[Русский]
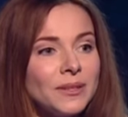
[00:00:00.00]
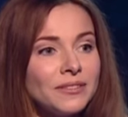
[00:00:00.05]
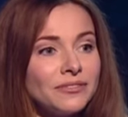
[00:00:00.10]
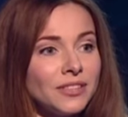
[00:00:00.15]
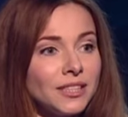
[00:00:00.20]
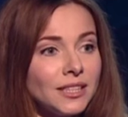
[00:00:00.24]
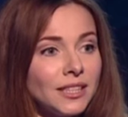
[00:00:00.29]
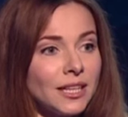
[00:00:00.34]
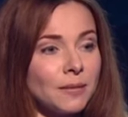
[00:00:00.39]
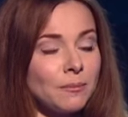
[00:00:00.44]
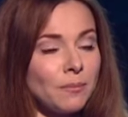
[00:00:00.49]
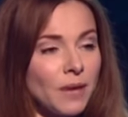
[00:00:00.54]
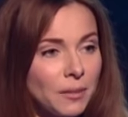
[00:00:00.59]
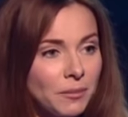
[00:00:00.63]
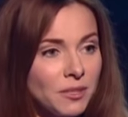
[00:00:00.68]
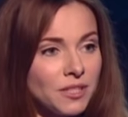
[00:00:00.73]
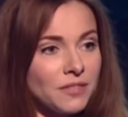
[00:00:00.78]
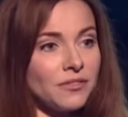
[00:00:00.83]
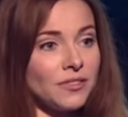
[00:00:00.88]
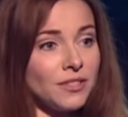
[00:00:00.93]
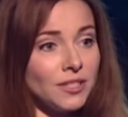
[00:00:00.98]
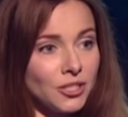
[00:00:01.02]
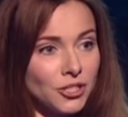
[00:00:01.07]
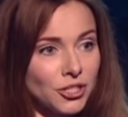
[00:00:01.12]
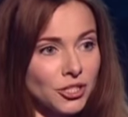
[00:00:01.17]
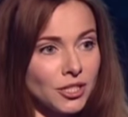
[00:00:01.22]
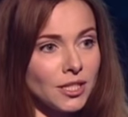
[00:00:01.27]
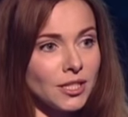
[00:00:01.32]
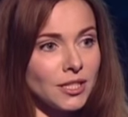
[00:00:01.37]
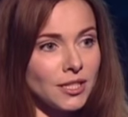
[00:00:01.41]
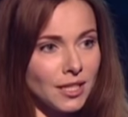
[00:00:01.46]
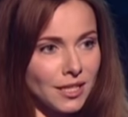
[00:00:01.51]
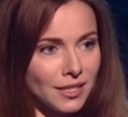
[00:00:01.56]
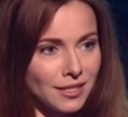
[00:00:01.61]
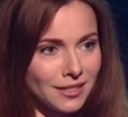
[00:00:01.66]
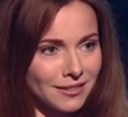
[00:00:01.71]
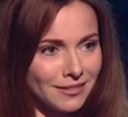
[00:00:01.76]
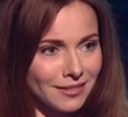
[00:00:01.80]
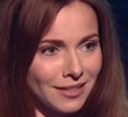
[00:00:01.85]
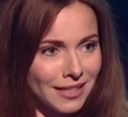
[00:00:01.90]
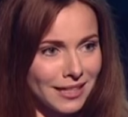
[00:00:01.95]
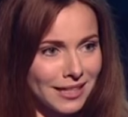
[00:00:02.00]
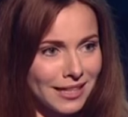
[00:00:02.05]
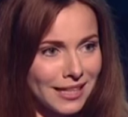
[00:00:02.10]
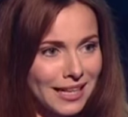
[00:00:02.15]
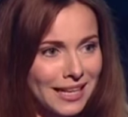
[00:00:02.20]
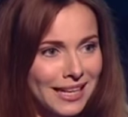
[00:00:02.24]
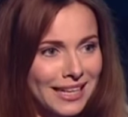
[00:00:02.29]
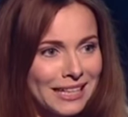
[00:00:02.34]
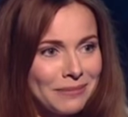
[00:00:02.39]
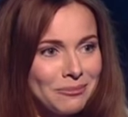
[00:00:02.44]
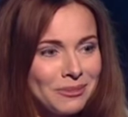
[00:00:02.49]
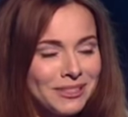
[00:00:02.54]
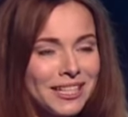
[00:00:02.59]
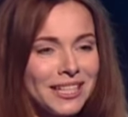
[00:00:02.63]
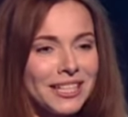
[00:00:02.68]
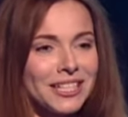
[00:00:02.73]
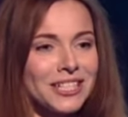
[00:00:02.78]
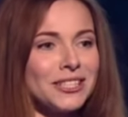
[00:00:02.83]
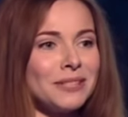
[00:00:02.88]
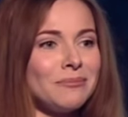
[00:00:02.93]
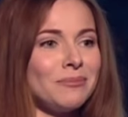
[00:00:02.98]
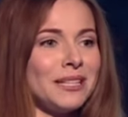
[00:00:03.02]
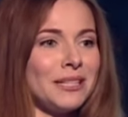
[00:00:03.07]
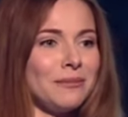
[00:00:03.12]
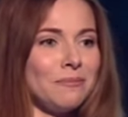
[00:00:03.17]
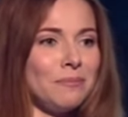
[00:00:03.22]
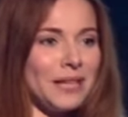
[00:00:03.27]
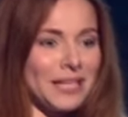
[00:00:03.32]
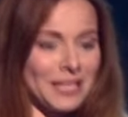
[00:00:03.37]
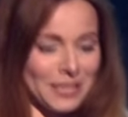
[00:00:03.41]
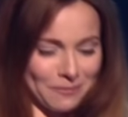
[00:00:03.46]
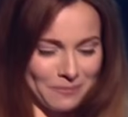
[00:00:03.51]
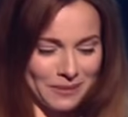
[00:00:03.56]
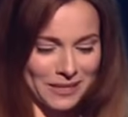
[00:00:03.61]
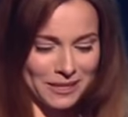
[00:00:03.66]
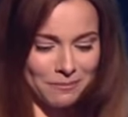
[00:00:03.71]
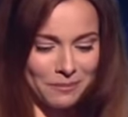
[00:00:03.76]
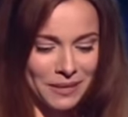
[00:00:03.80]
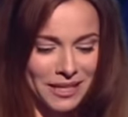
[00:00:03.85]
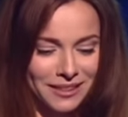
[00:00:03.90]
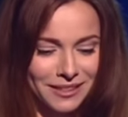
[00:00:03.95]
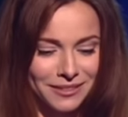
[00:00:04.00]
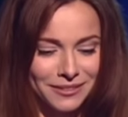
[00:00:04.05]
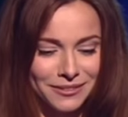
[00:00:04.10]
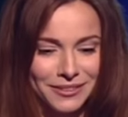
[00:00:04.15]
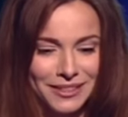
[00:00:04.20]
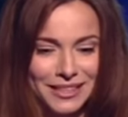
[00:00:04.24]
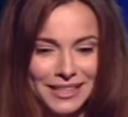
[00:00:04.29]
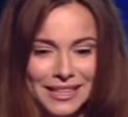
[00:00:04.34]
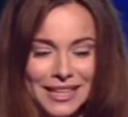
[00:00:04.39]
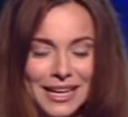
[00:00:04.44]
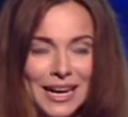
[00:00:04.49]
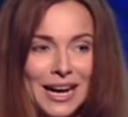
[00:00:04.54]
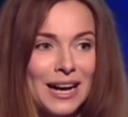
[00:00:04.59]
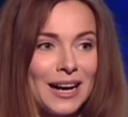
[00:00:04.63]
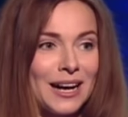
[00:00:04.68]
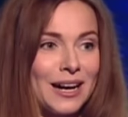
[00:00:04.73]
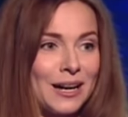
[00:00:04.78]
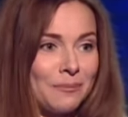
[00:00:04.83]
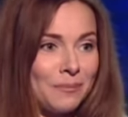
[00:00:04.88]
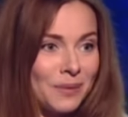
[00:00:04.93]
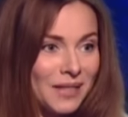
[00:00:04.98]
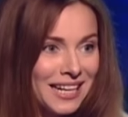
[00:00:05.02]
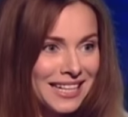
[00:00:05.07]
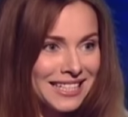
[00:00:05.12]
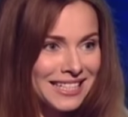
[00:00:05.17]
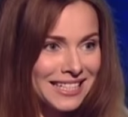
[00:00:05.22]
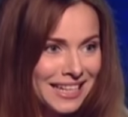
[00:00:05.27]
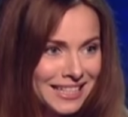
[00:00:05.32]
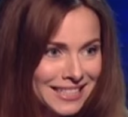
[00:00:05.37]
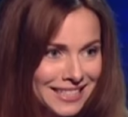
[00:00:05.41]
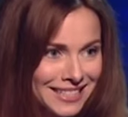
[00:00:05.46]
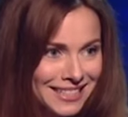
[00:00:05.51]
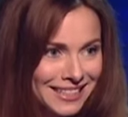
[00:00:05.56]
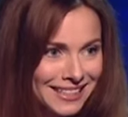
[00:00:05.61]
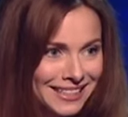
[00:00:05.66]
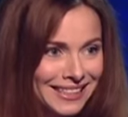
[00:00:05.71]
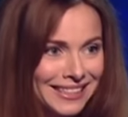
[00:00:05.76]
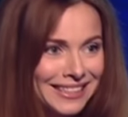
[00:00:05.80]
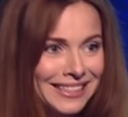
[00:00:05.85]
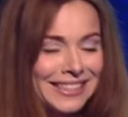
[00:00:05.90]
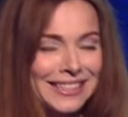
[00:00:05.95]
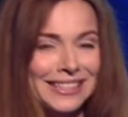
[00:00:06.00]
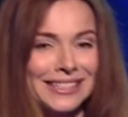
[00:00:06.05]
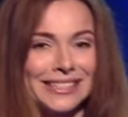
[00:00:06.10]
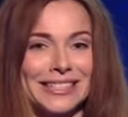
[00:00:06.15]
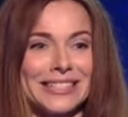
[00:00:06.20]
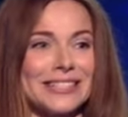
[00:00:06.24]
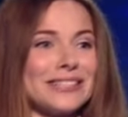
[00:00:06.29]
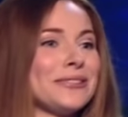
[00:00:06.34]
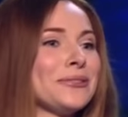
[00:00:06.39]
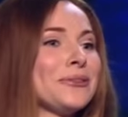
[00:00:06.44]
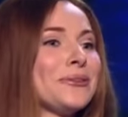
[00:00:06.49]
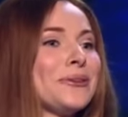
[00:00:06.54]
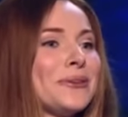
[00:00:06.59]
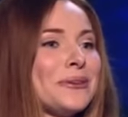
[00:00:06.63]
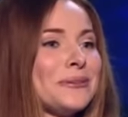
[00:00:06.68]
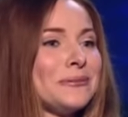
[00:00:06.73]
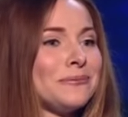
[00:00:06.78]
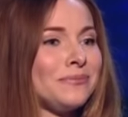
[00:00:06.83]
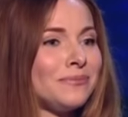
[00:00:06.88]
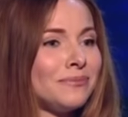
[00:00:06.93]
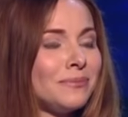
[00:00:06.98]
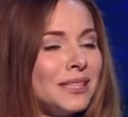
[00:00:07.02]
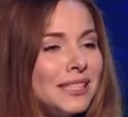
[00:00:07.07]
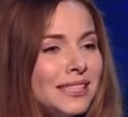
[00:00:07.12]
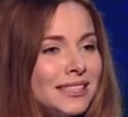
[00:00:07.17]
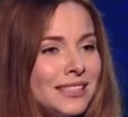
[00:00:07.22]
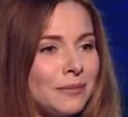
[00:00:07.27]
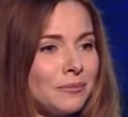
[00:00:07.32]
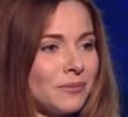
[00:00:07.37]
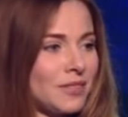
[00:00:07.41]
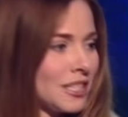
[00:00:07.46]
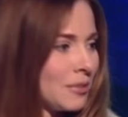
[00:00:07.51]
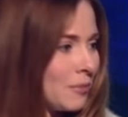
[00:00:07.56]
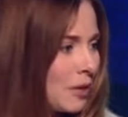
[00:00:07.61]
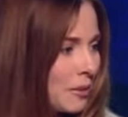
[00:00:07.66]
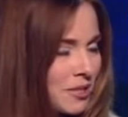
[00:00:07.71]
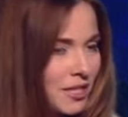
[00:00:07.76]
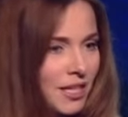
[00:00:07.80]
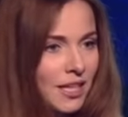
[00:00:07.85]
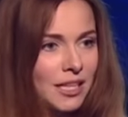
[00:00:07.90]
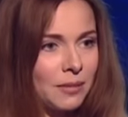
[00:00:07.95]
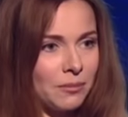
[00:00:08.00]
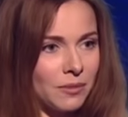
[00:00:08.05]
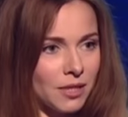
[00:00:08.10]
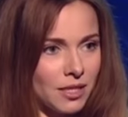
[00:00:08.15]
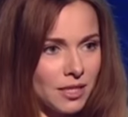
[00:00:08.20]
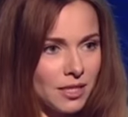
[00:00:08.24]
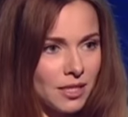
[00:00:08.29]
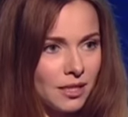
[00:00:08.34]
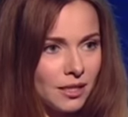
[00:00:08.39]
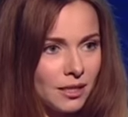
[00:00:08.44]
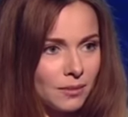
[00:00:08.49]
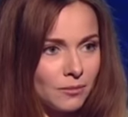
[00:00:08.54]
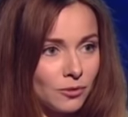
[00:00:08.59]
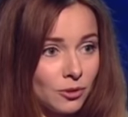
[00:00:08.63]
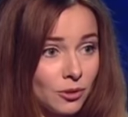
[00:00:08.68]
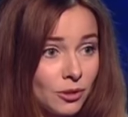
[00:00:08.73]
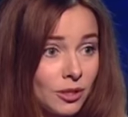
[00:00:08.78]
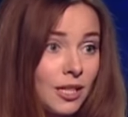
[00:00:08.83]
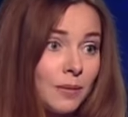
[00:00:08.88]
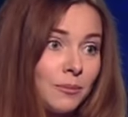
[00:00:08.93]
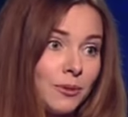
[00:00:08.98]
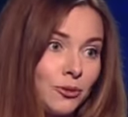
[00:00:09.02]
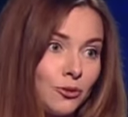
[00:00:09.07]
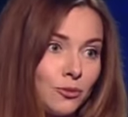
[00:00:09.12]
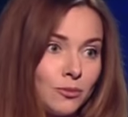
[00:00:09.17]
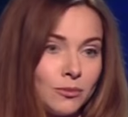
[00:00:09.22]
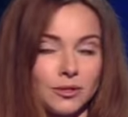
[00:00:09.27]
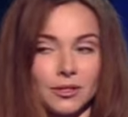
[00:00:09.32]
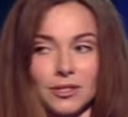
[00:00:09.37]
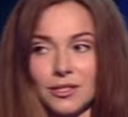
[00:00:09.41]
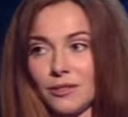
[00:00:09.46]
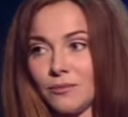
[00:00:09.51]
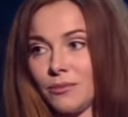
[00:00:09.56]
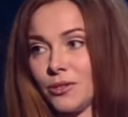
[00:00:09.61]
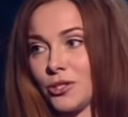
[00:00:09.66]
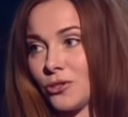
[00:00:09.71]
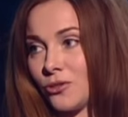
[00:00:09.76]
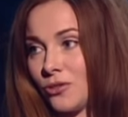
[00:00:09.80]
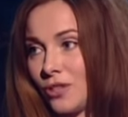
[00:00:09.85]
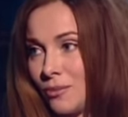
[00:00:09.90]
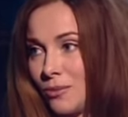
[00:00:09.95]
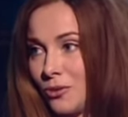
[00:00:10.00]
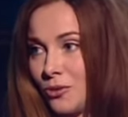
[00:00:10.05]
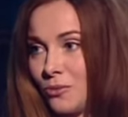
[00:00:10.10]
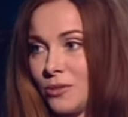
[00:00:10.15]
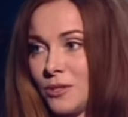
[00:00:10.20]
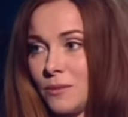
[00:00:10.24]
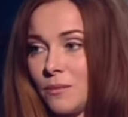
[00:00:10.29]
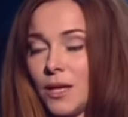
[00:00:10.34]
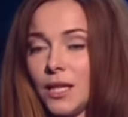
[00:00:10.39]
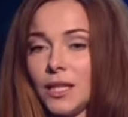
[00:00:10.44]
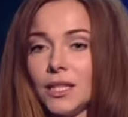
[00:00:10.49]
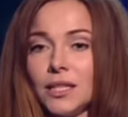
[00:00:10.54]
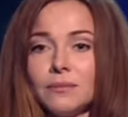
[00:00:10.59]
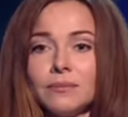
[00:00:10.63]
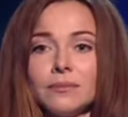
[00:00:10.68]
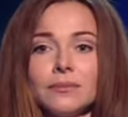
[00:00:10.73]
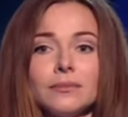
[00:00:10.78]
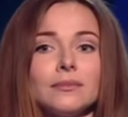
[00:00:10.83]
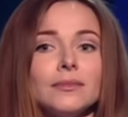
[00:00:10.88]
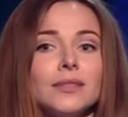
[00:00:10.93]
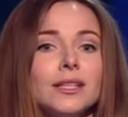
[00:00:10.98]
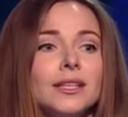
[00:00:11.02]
ПФД – память физических действий. И мы должны были без предметов а, показать, а, что мы там занимаемся каким-то делом. Вот я придумала себе, что я буду мыть полы –